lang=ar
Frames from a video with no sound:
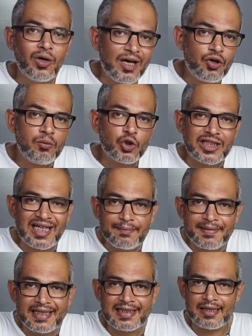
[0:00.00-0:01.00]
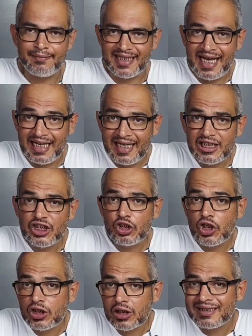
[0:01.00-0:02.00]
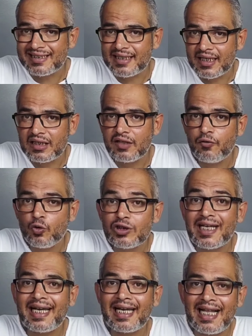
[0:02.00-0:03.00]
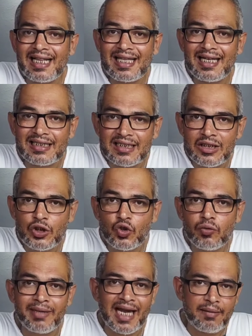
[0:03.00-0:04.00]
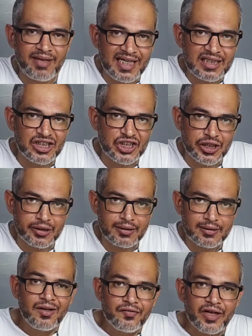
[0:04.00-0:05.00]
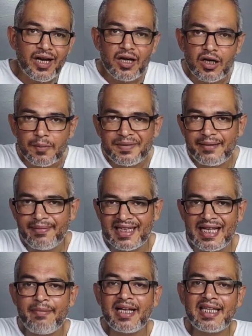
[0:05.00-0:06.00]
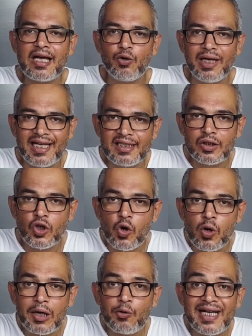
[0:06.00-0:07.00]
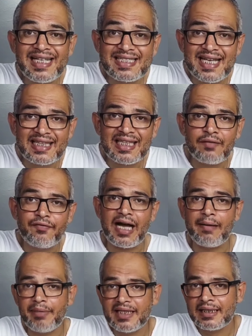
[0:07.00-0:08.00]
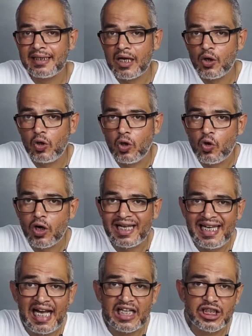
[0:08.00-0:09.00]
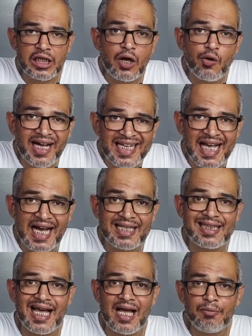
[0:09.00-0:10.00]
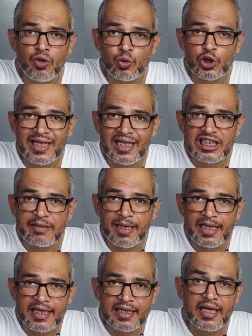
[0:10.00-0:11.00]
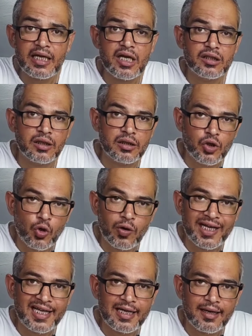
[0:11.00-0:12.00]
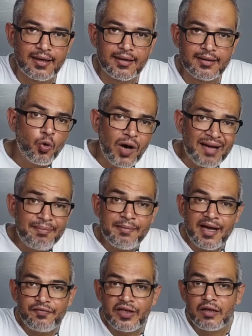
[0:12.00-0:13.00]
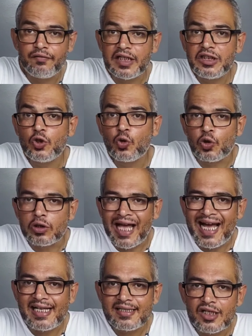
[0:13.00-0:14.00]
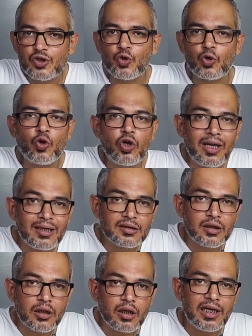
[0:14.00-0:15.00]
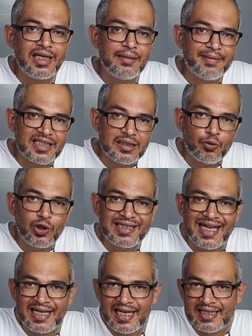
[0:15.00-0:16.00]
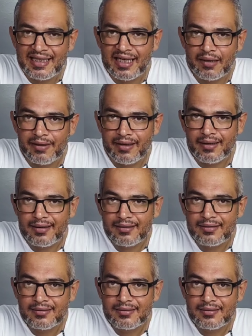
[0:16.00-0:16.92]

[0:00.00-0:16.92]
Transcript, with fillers: ولو المشكله بتاعتك ما اتحلتش تقدر تسترد فلوسك خلال 30 يوم من عمليه الشراء فانا جربت البرنامج ده ولقيت ان هو كويس جدا فحبيت ان انا اقول لكم عليه عشان لو اي حد قابله مشكله شبه كده يقدر ان هو يحلها وقبل ما اقفل الفيديو كنت عايز اشكر كل اصدقائي اللي بيكتبوا لي تعليقات ايجابيه